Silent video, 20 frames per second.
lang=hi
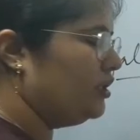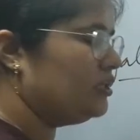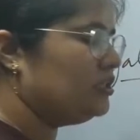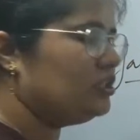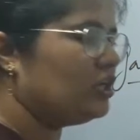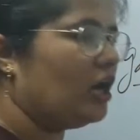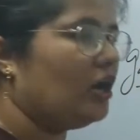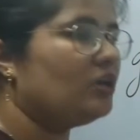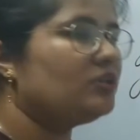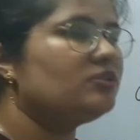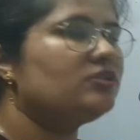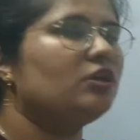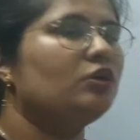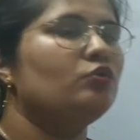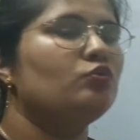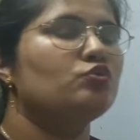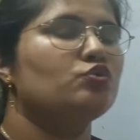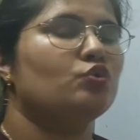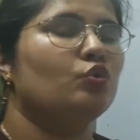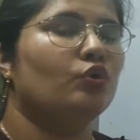है जहाँ सन
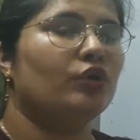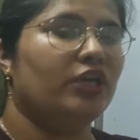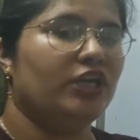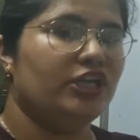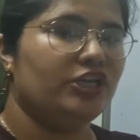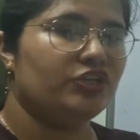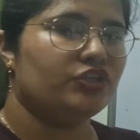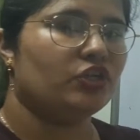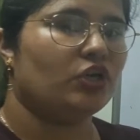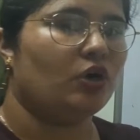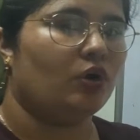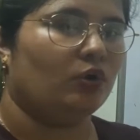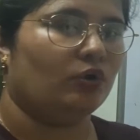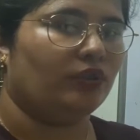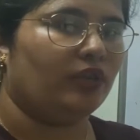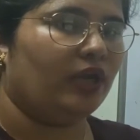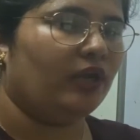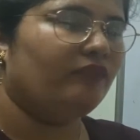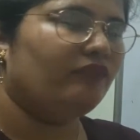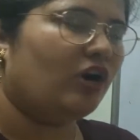उसको खींच रहा
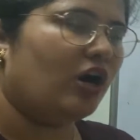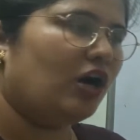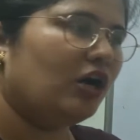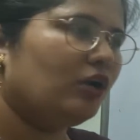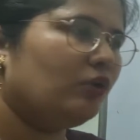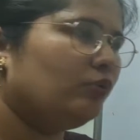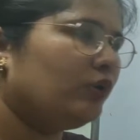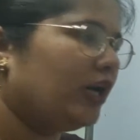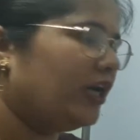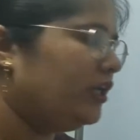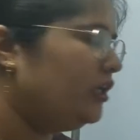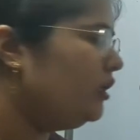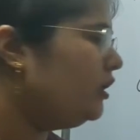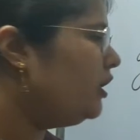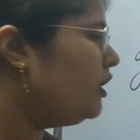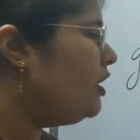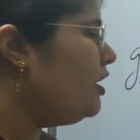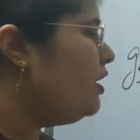होता है वहाँ कहीं